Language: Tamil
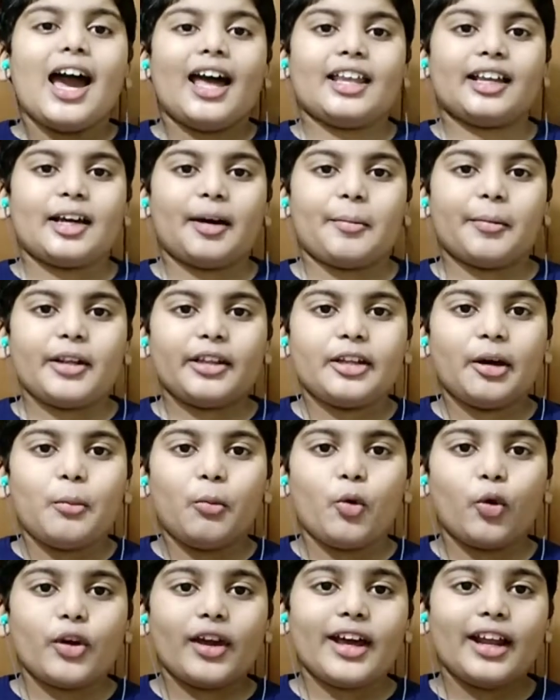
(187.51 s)
அதுக்கப்புறம் இந்த
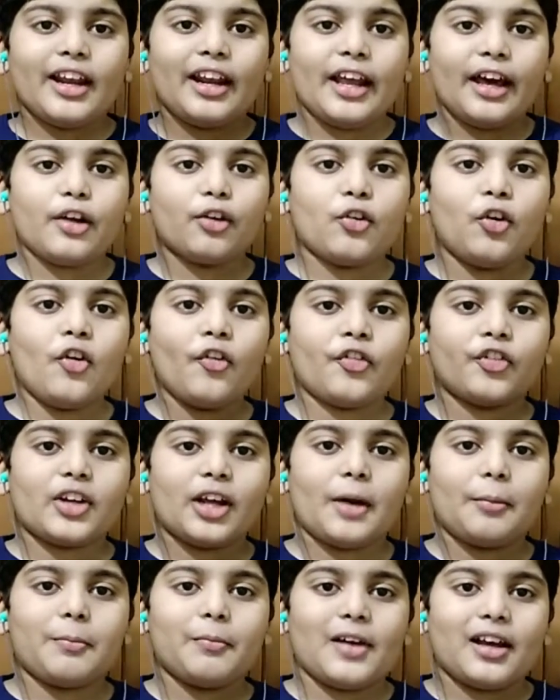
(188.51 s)
முயல்லாம் ரூஃப்
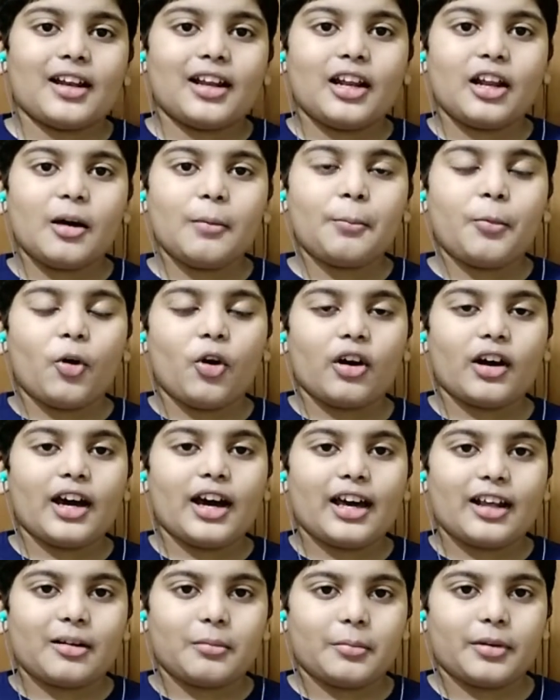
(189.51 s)
டாப் மேலெலாம் போக
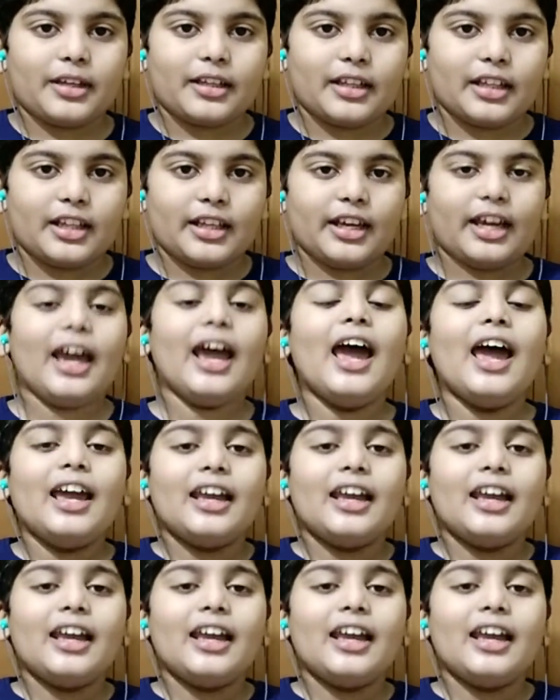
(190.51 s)
ஆரம்பிக்குது